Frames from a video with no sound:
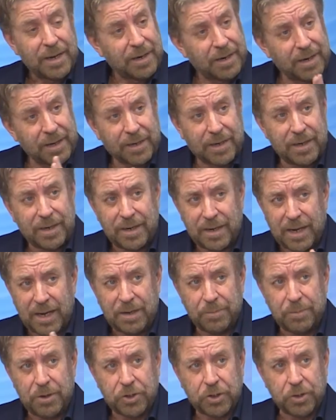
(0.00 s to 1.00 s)
لكن
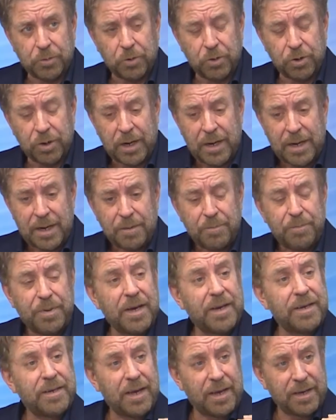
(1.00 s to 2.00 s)
ليعلم الجمهور
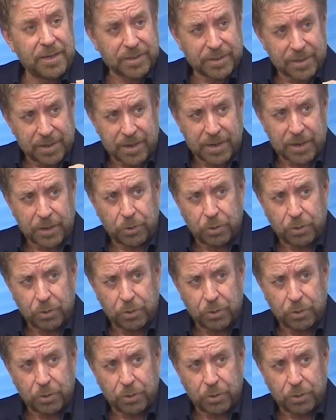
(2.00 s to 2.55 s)
بأن إصرار